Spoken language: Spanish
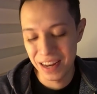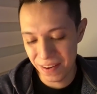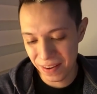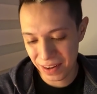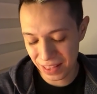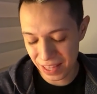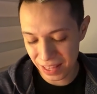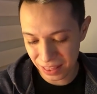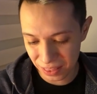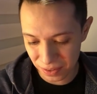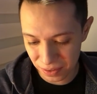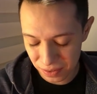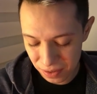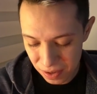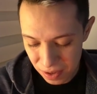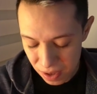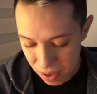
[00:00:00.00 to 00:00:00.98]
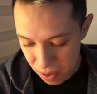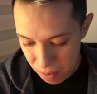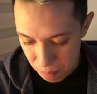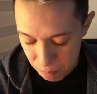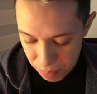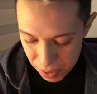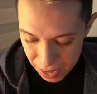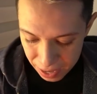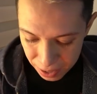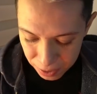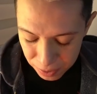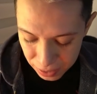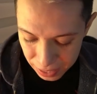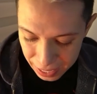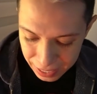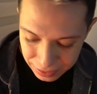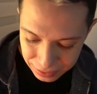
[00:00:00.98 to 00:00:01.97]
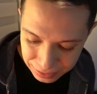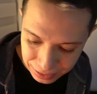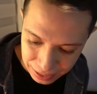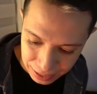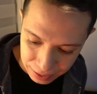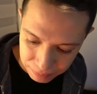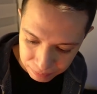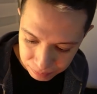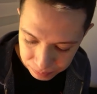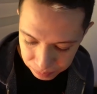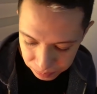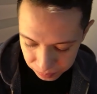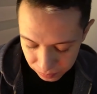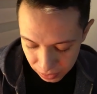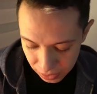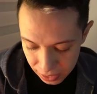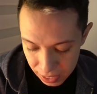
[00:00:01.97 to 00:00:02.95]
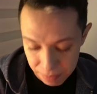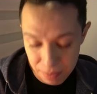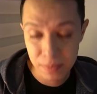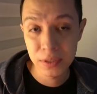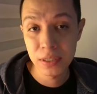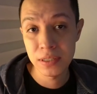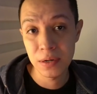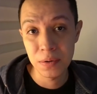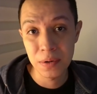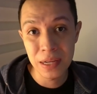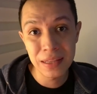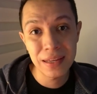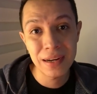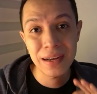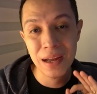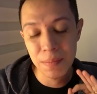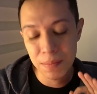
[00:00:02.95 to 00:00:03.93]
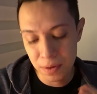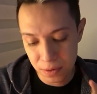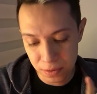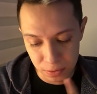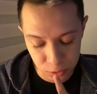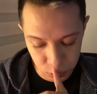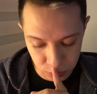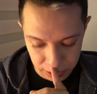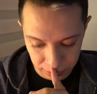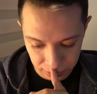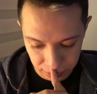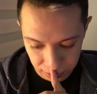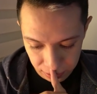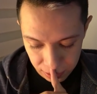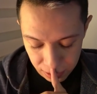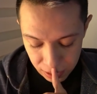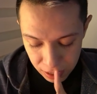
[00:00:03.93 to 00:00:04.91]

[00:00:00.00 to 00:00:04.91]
la verdad no. Pero es que eh, vamos a hacer un intercambio con suerte